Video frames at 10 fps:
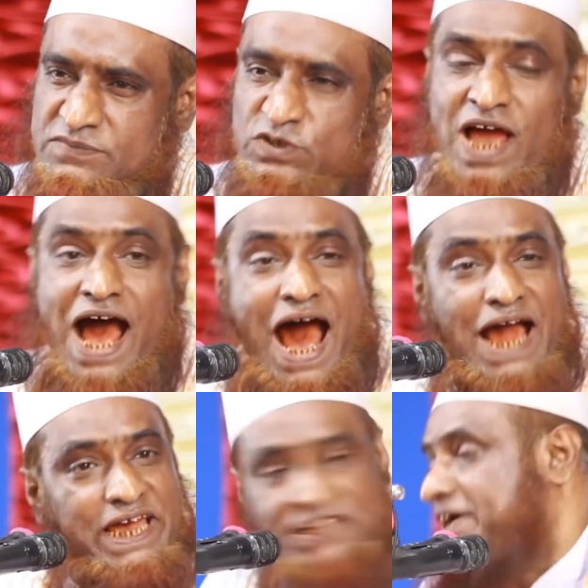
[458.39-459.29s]
ওই
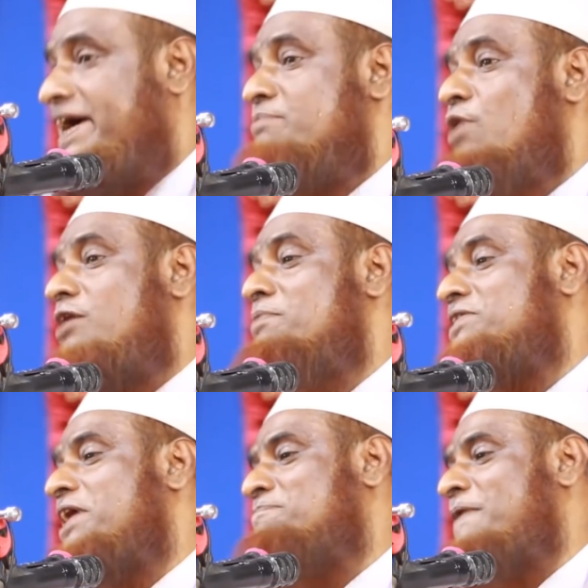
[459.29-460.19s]
আগে থাকাই মৌলবিক
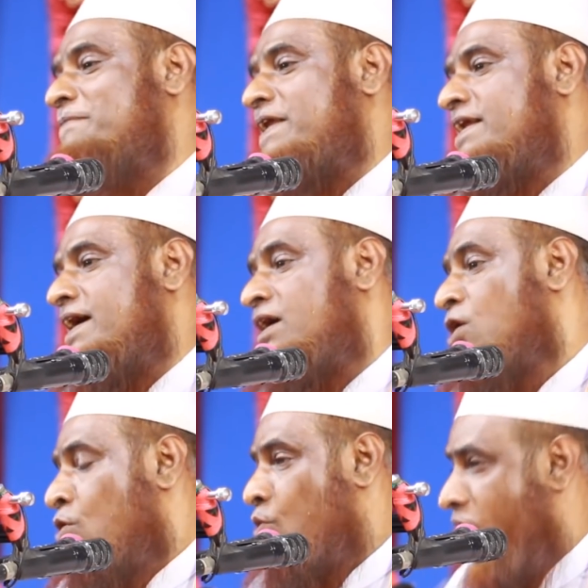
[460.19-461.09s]
দেখবার পারে না
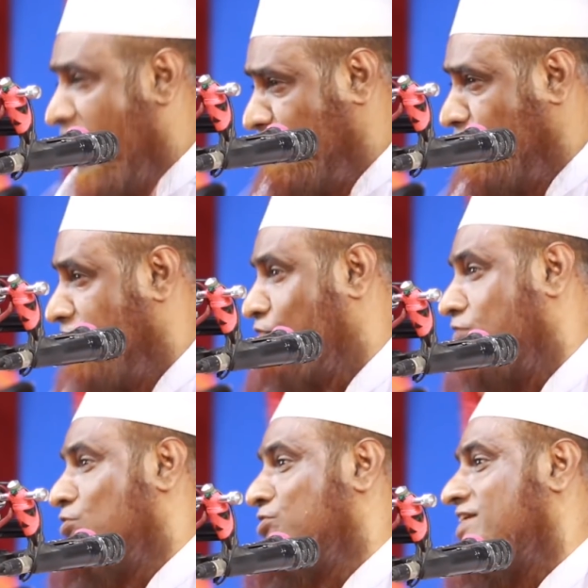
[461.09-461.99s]
ওয়াক যদি
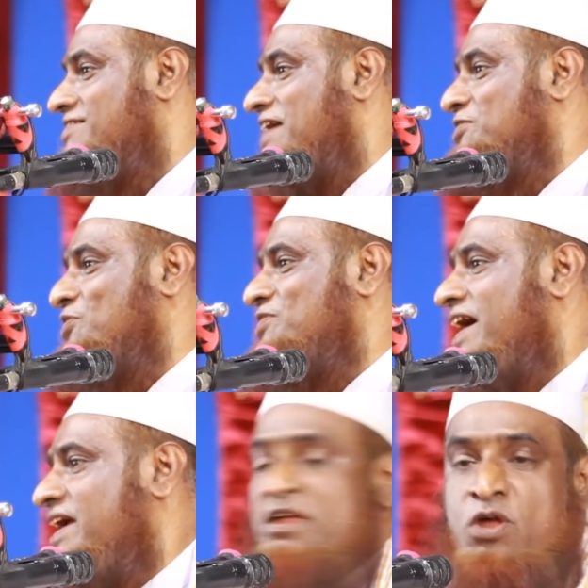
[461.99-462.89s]
তদন্তের দায়িত্ব
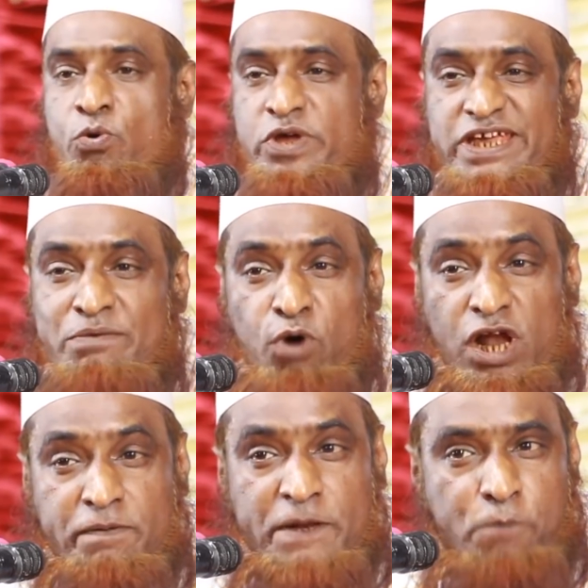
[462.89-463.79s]
দেয় ওই কি
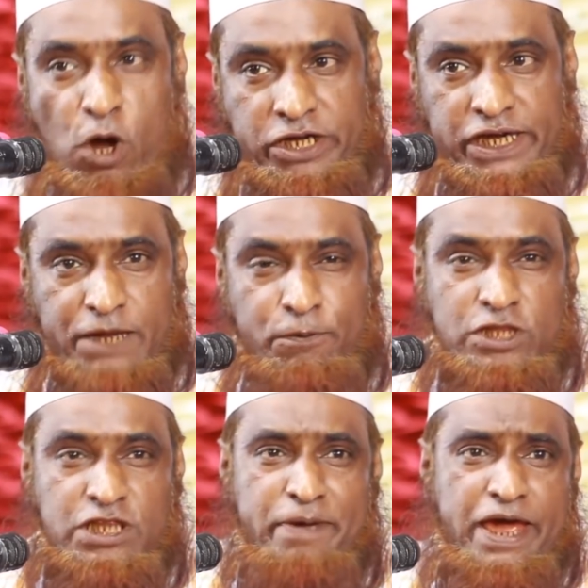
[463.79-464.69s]
মৌলবির পক্ষে
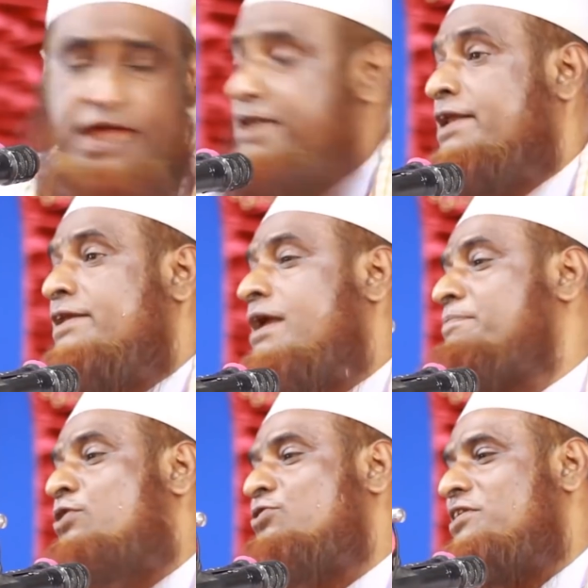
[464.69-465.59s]
রিপোর্ট দিবে না
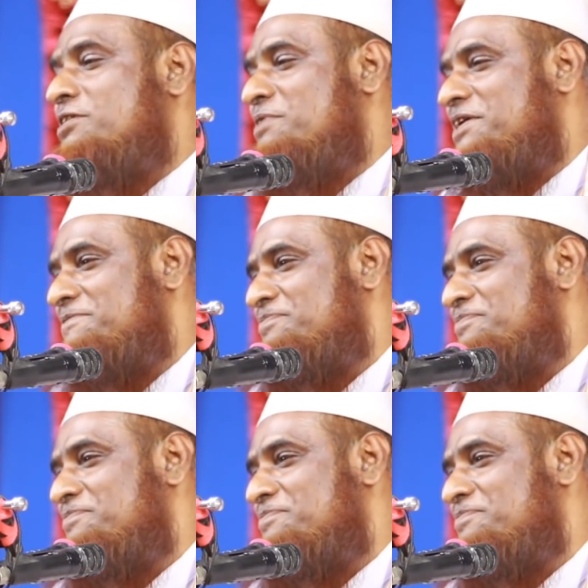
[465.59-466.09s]
বিরুদ্ধে দিবে